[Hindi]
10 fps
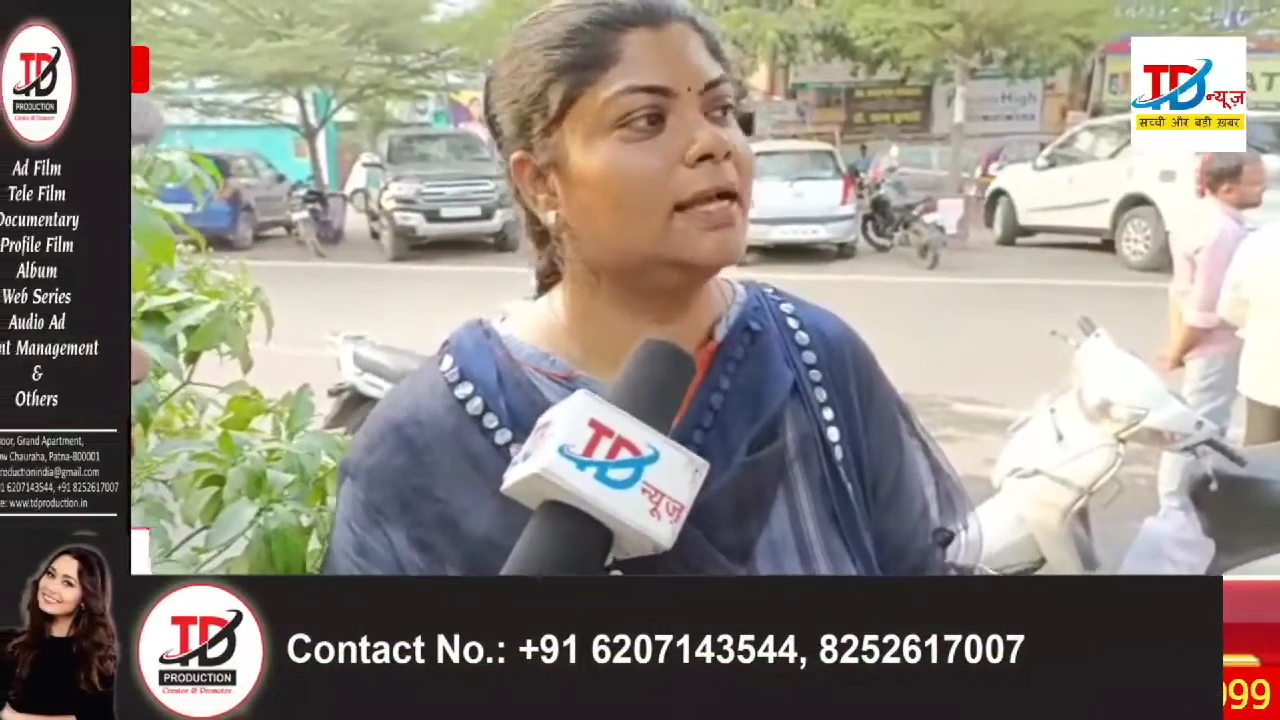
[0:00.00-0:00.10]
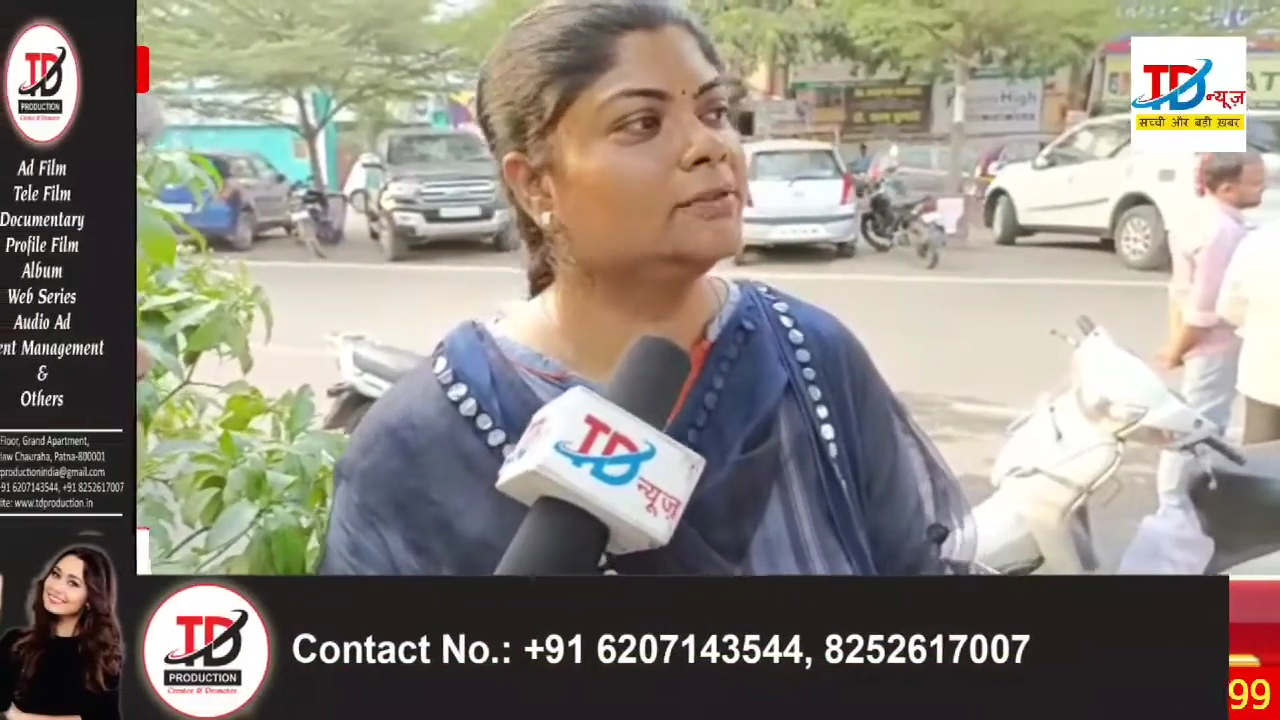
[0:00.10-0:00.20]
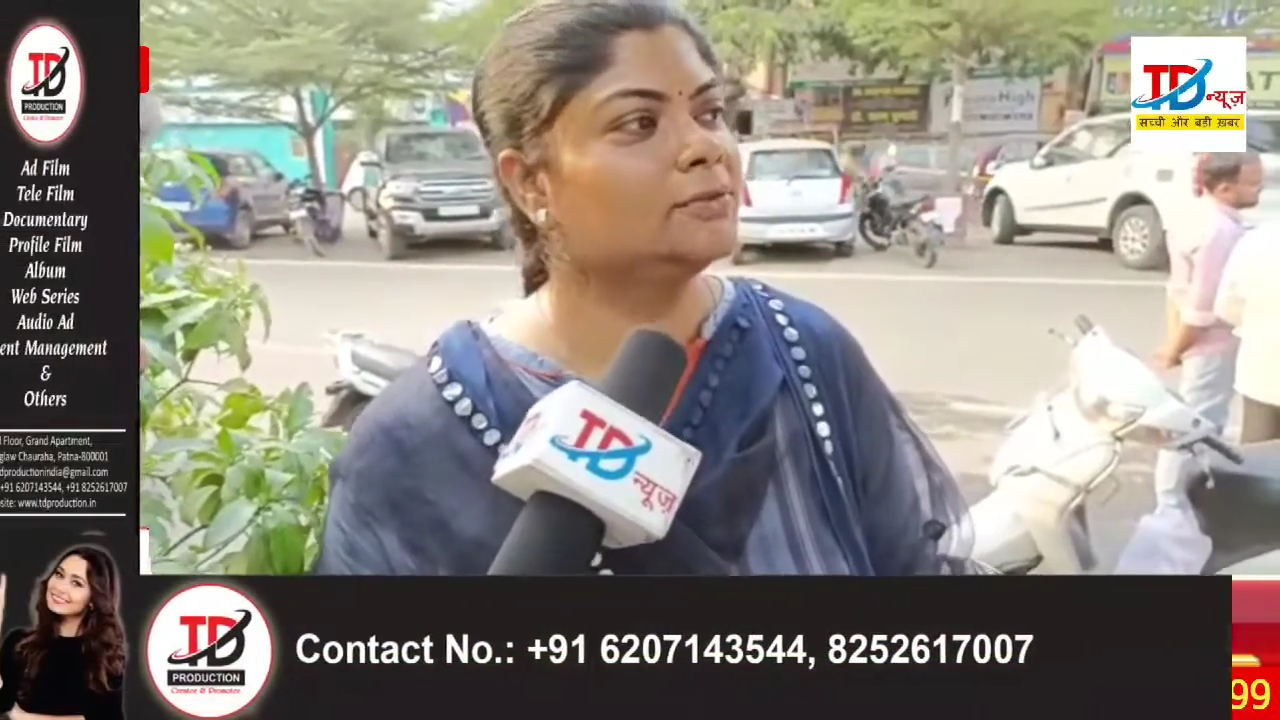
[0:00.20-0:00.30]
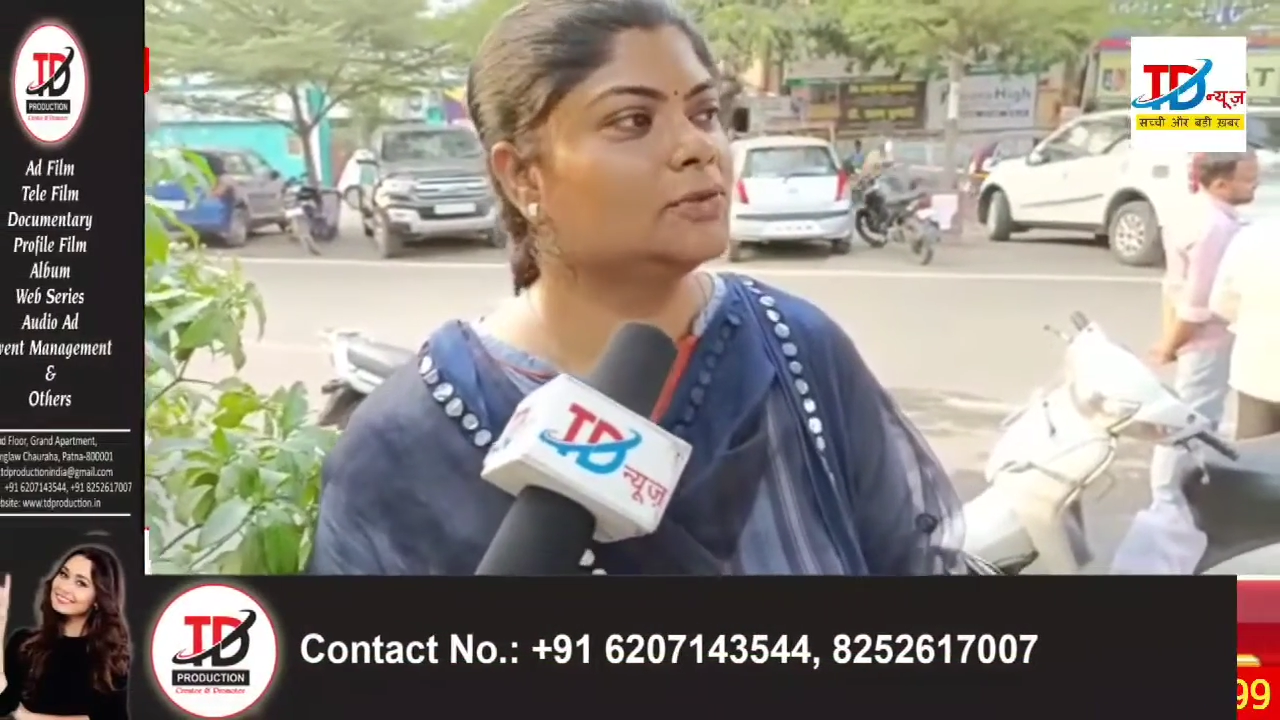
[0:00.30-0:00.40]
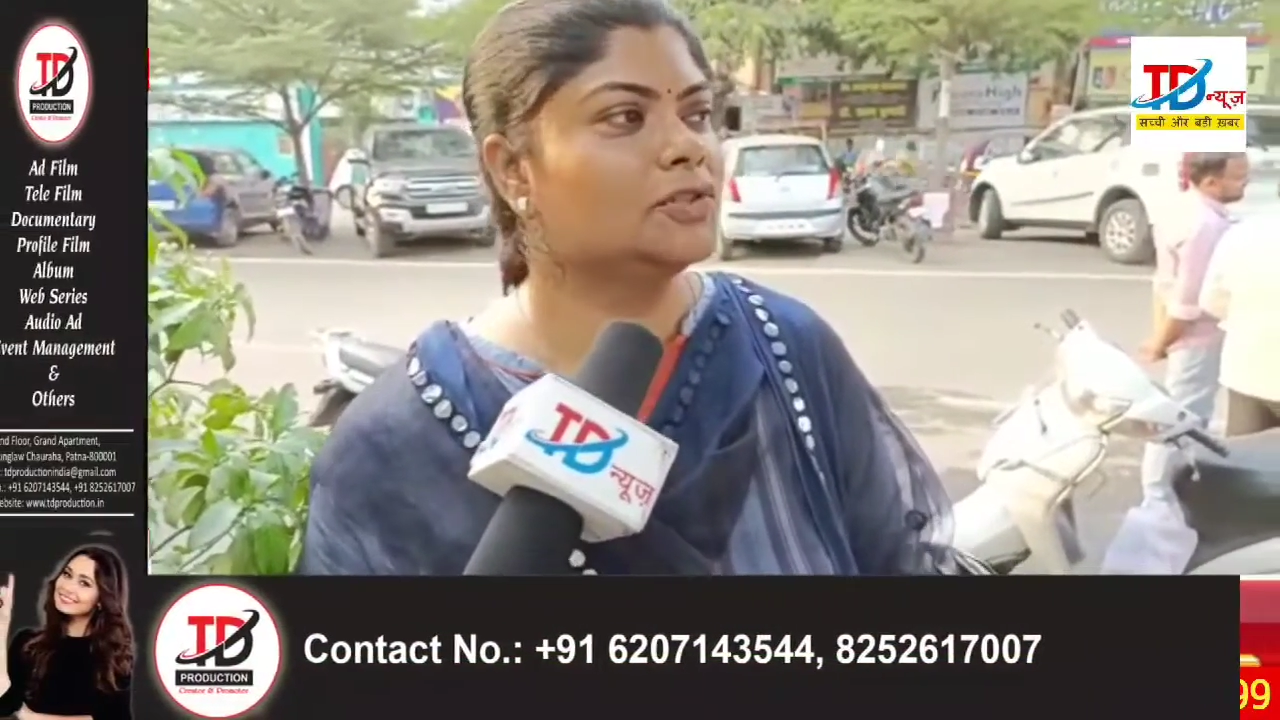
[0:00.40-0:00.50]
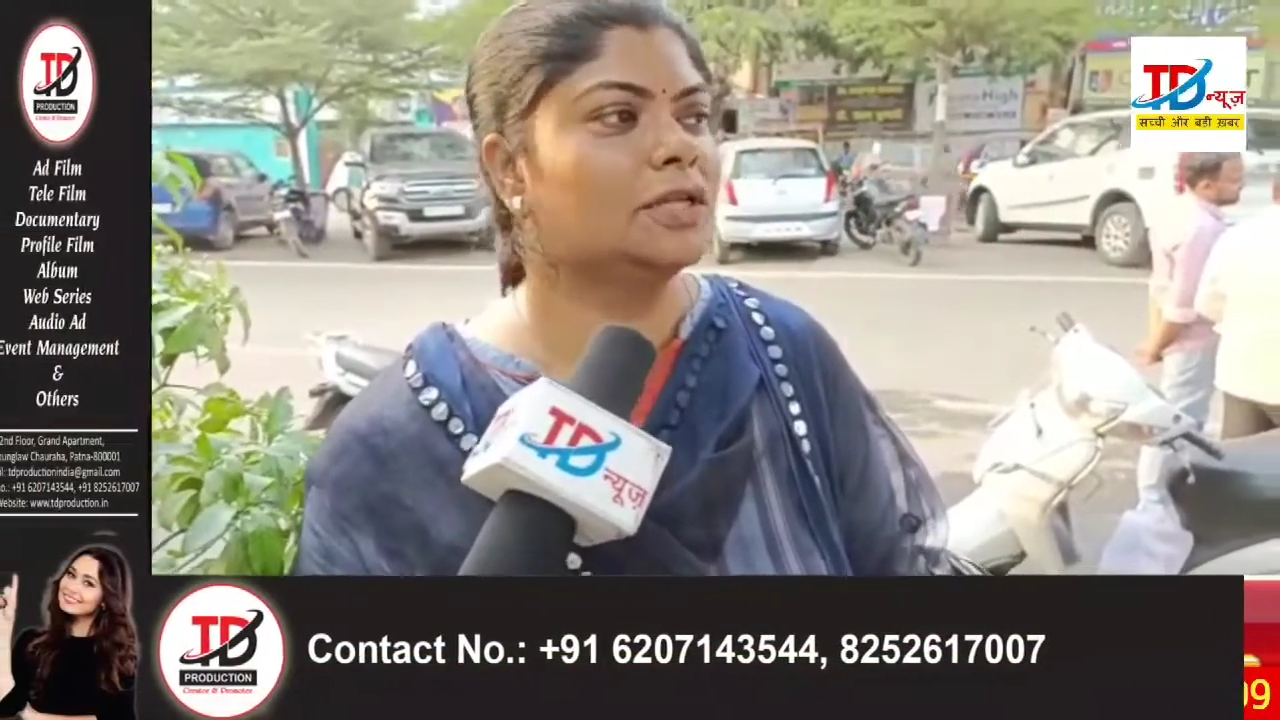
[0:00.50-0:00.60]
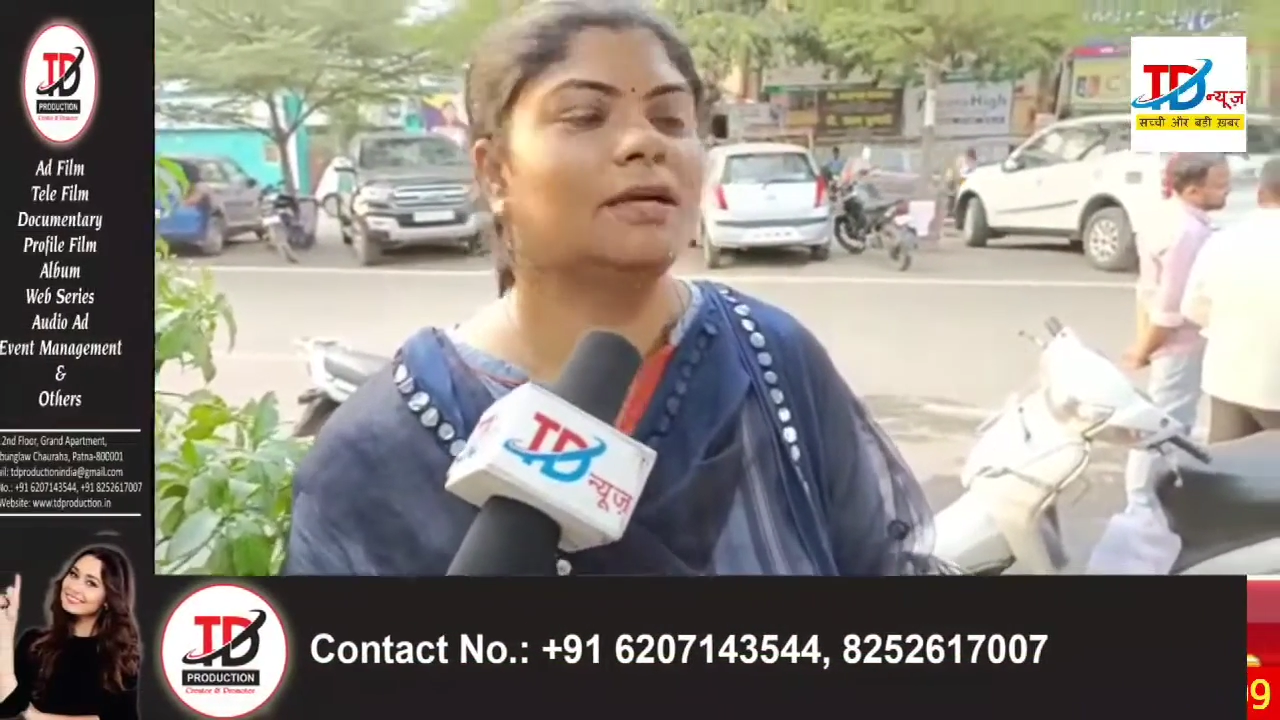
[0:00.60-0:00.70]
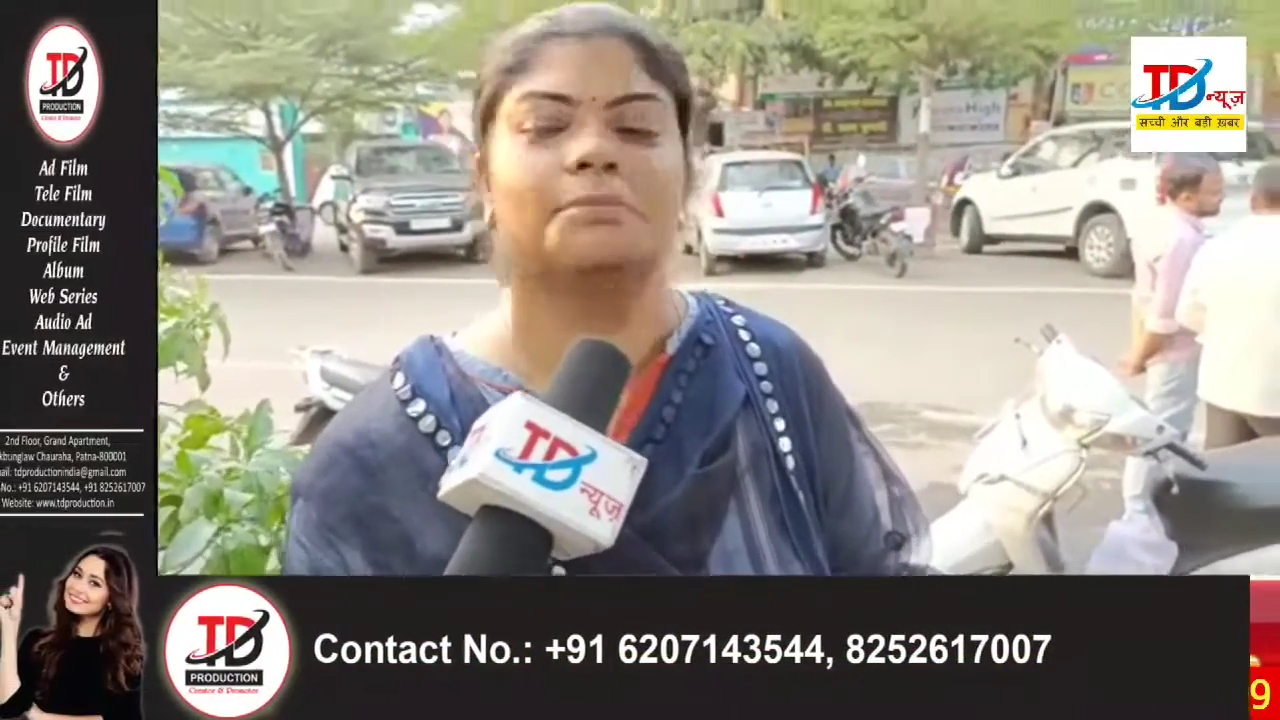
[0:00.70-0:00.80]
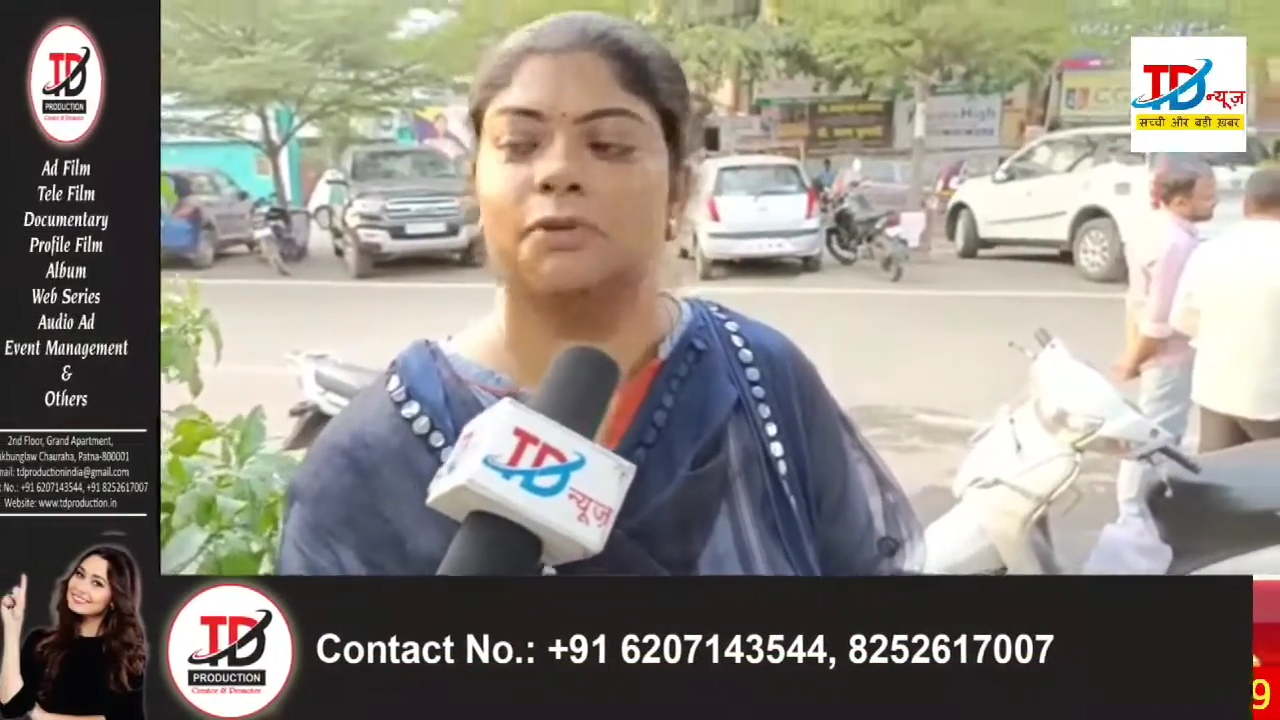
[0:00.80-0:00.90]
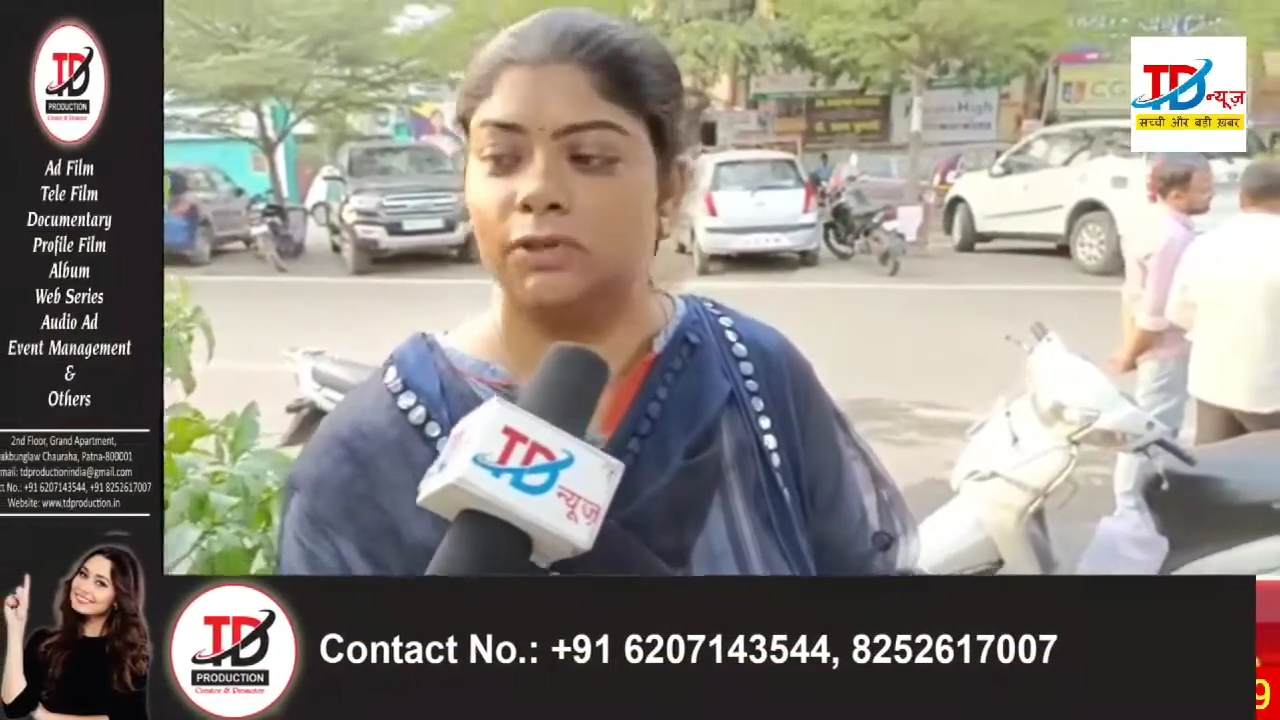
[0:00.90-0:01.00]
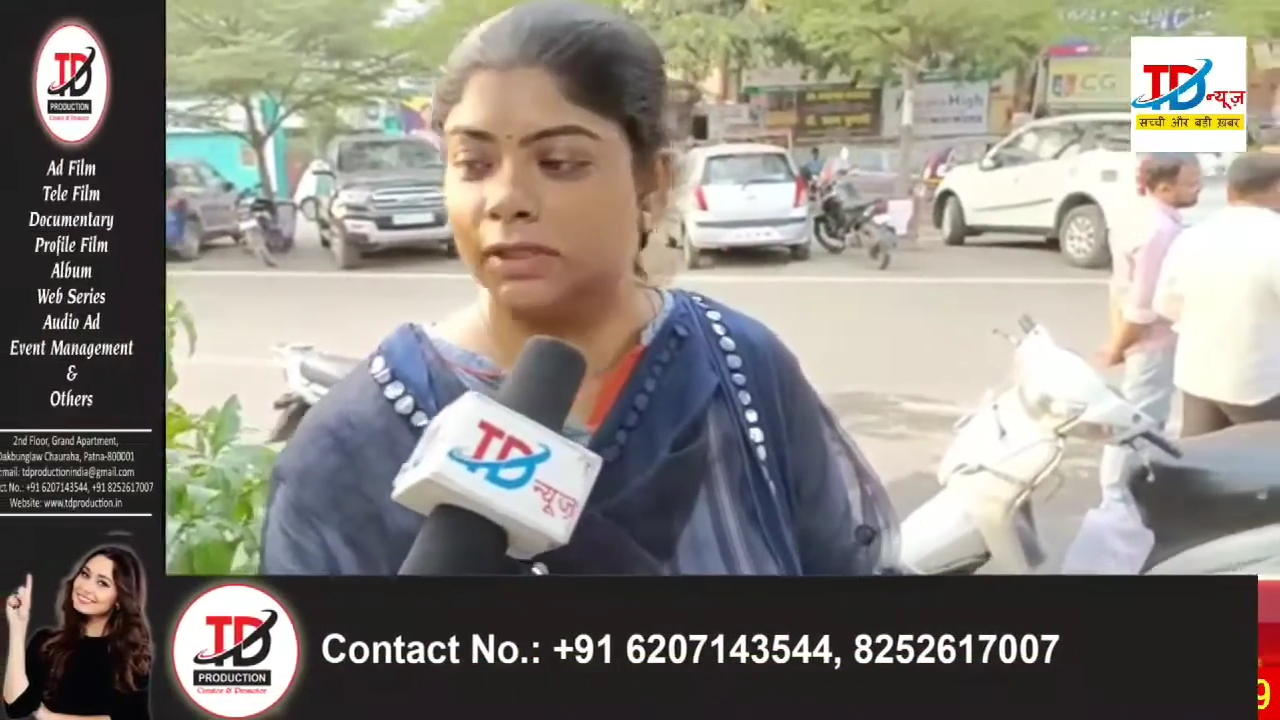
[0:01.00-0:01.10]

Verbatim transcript: है तो सोचे कि आप तो